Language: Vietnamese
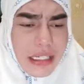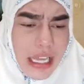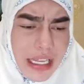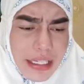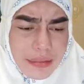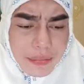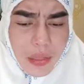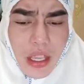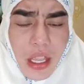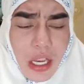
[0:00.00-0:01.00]
đi
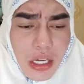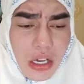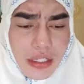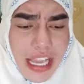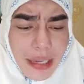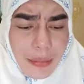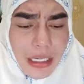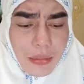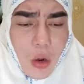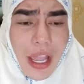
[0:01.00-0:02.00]
đường dài
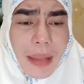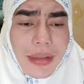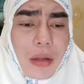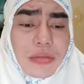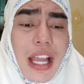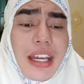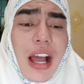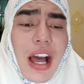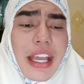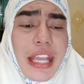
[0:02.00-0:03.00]
mình mù em không tới
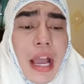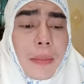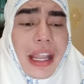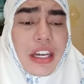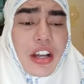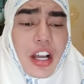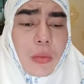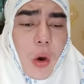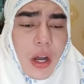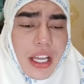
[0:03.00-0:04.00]
nơi mây
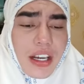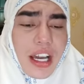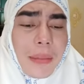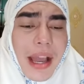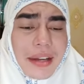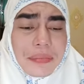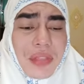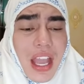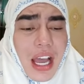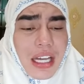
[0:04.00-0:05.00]
nước buồn cơn lửa binh
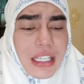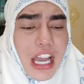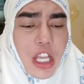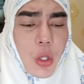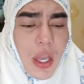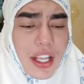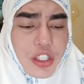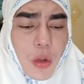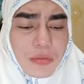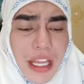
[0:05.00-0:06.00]
hết kể
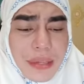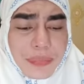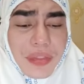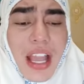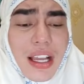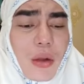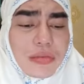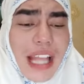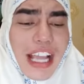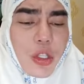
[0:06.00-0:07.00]
chuyện chung tình
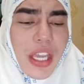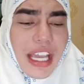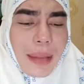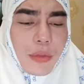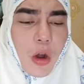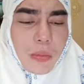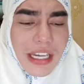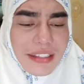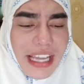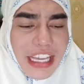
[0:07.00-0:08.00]
không than duyên em một
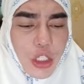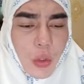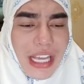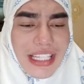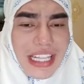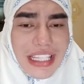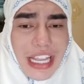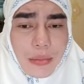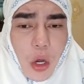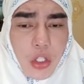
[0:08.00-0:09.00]
mình cậy tu lá xanh
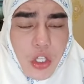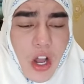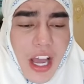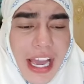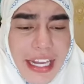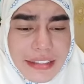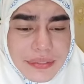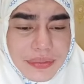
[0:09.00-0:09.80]
xây mồ cho anh